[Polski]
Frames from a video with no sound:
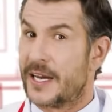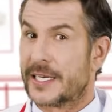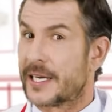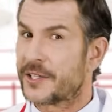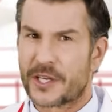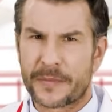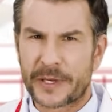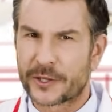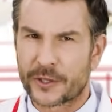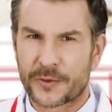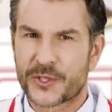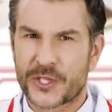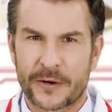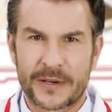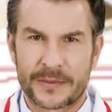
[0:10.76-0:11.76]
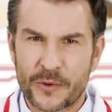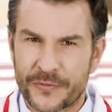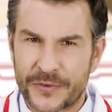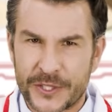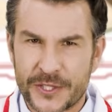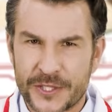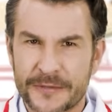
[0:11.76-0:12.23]
a jak nie będą chciały
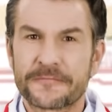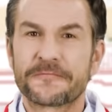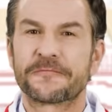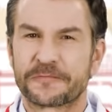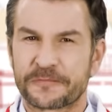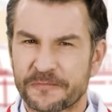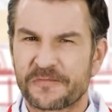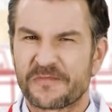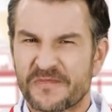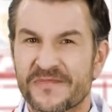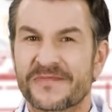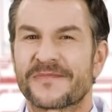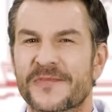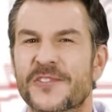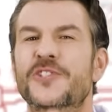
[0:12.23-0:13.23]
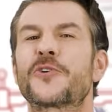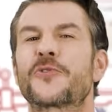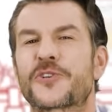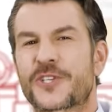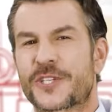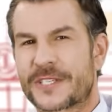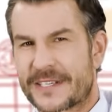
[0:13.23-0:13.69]
mówić,
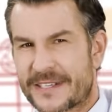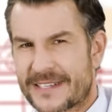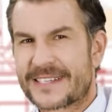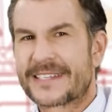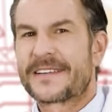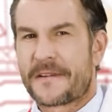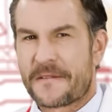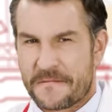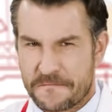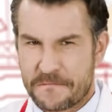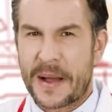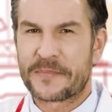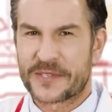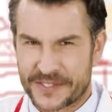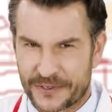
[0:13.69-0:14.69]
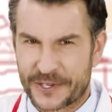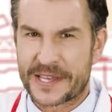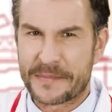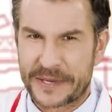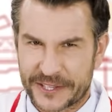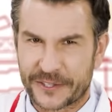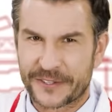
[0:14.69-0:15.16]
cóż, mam swoje
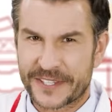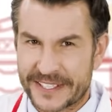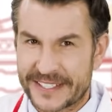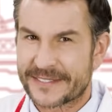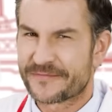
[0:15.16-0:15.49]
metody.